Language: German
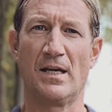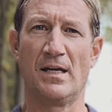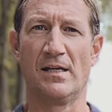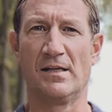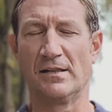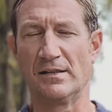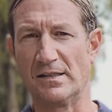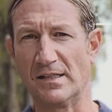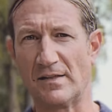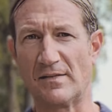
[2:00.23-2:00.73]

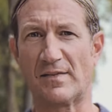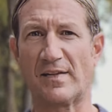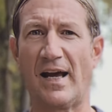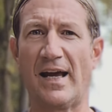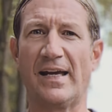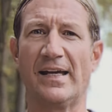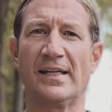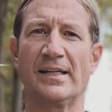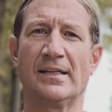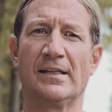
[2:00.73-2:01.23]
Die
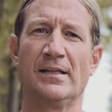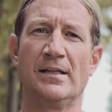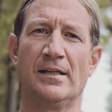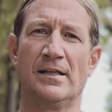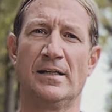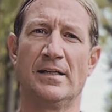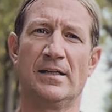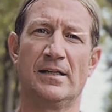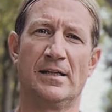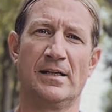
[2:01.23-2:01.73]
zeigen
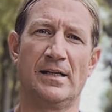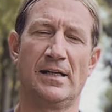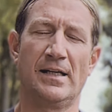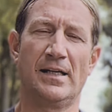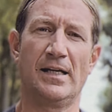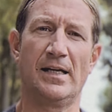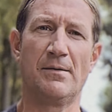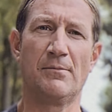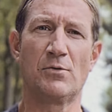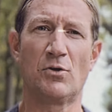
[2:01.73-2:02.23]

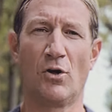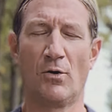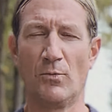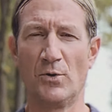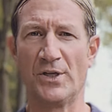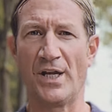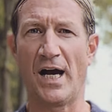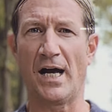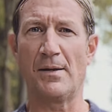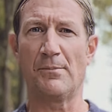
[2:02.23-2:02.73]
im
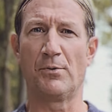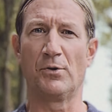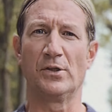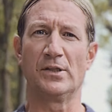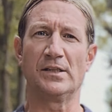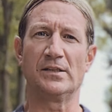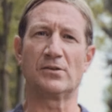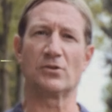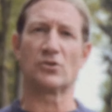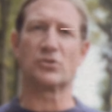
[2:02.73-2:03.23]

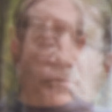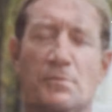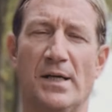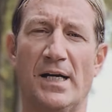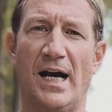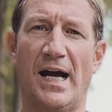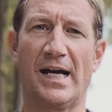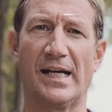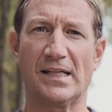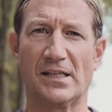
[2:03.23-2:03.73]
kommunalpolitischen
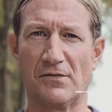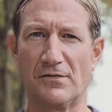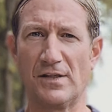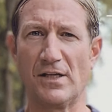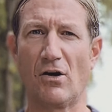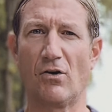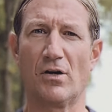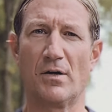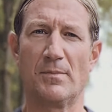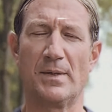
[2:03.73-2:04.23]
Bereich wie
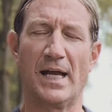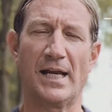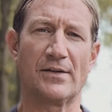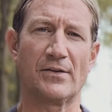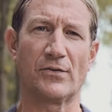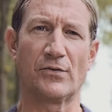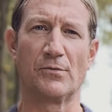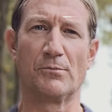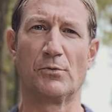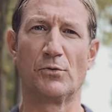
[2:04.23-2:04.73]
auch im
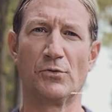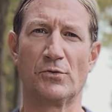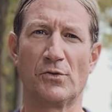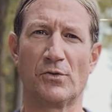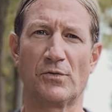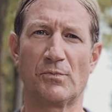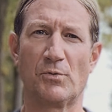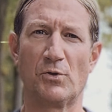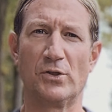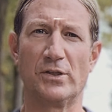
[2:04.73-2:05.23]
landes- und
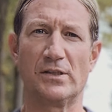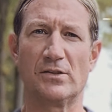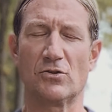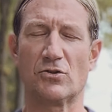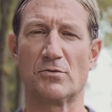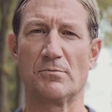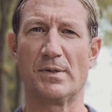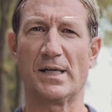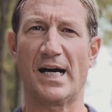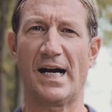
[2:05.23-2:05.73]

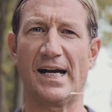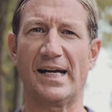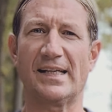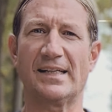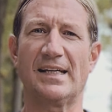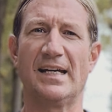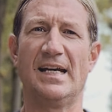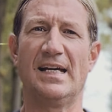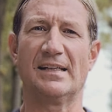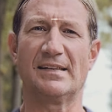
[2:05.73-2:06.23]
bundespolitischen Bereich,
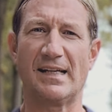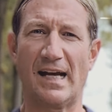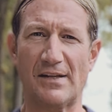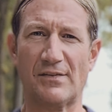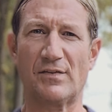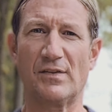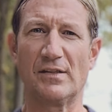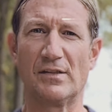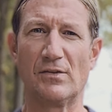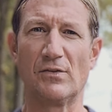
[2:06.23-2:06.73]
dass
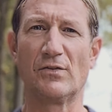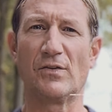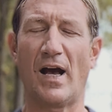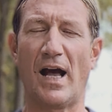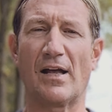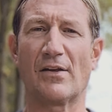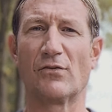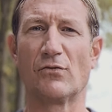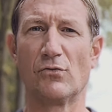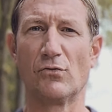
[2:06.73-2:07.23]
sie diese
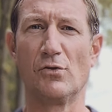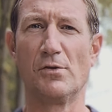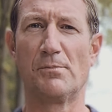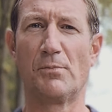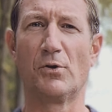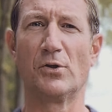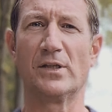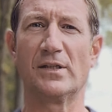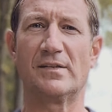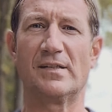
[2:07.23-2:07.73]

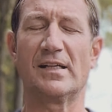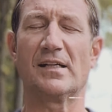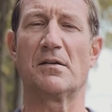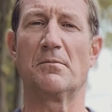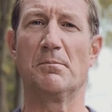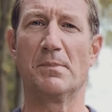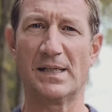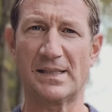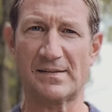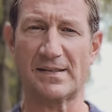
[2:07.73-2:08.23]
Asylpolitik
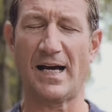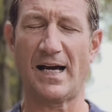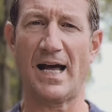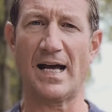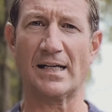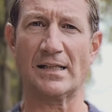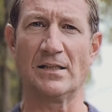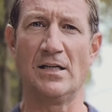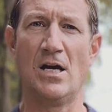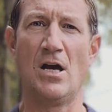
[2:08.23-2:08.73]

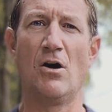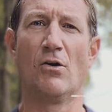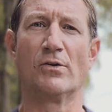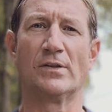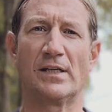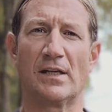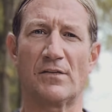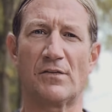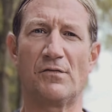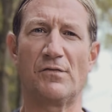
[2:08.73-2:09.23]
mittragen. Und
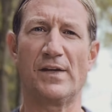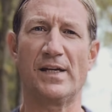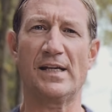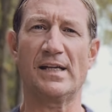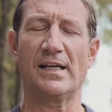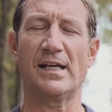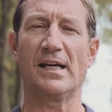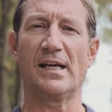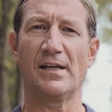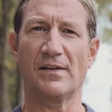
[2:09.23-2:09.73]
deswegen
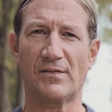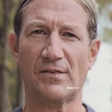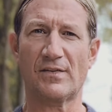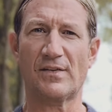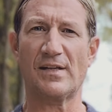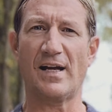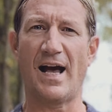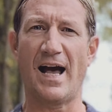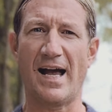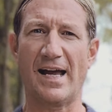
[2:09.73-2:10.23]
ist
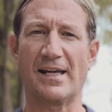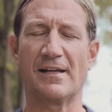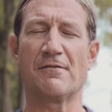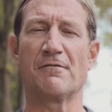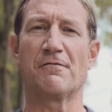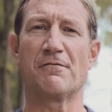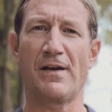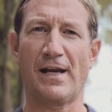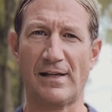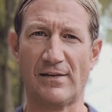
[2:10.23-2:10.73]

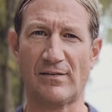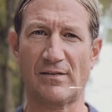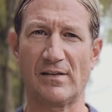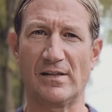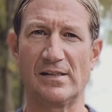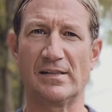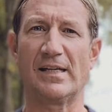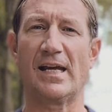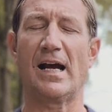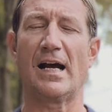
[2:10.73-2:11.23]
ein
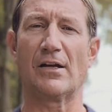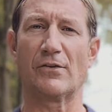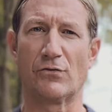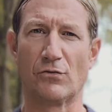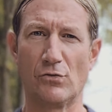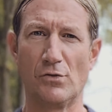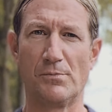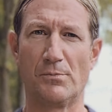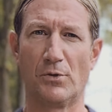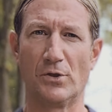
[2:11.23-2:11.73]
Wechsel der
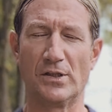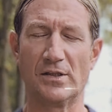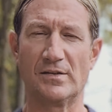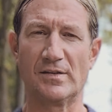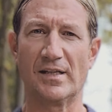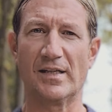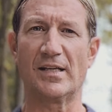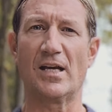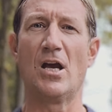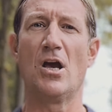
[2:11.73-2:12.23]

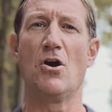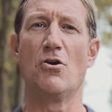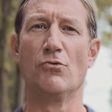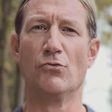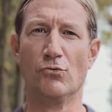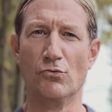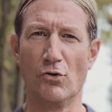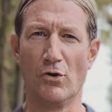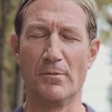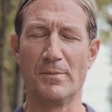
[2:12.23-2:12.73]
Asylpolitik
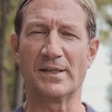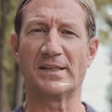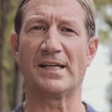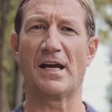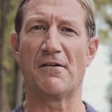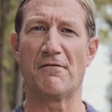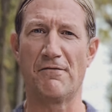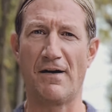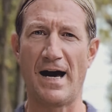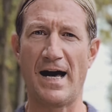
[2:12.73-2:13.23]
nur mit
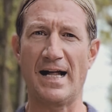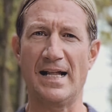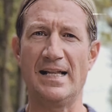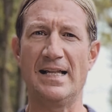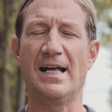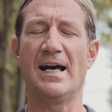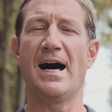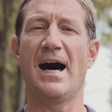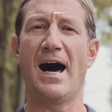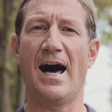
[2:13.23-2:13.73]
der Wahl
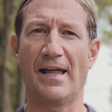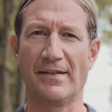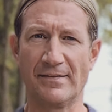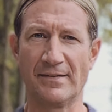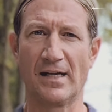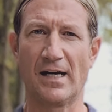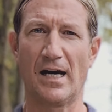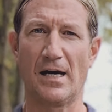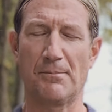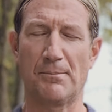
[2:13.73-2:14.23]

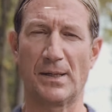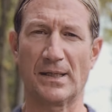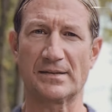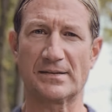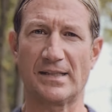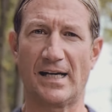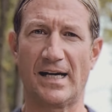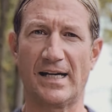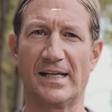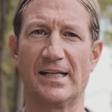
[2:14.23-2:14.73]
anderer
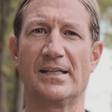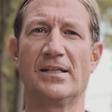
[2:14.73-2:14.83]
Parteien